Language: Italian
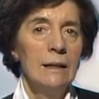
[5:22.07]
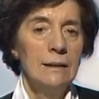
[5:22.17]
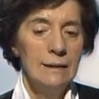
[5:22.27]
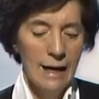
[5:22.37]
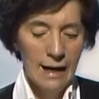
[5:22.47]

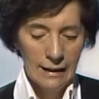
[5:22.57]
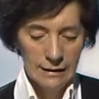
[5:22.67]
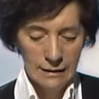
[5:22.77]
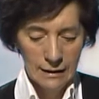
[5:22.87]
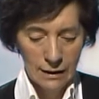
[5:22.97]
da
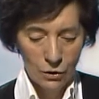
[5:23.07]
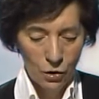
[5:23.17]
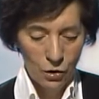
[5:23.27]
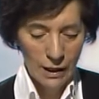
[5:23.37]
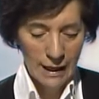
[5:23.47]

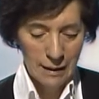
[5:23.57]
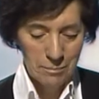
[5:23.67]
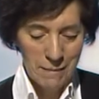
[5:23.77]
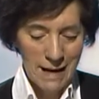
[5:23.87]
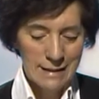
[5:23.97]
Nicola
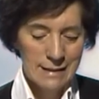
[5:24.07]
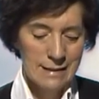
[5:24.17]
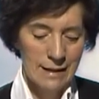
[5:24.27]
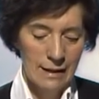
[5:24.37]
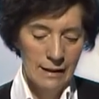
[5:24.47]

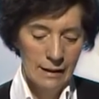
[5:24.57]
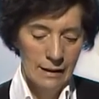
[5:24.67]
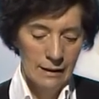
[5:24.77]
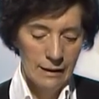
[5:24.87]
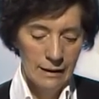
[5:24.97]
Mazza
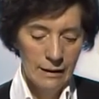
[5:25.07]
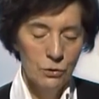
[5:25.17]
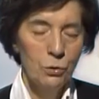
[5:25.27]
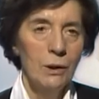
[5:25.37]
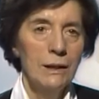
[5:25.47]
e
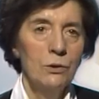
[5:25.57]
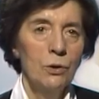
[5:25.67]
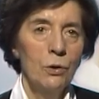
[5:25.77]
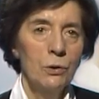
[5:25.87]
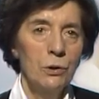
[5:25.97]
Don
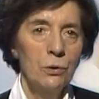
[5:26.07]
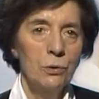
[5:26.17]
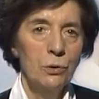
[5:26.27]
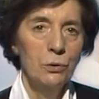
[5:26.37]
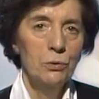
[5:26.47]

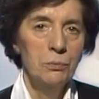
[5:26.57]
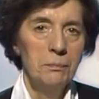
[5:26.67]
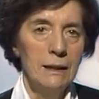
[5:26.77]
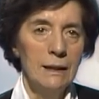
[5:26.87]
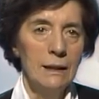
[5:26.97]
Antonio
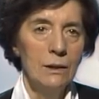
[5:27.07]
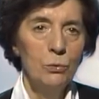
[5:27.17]
Rosmini,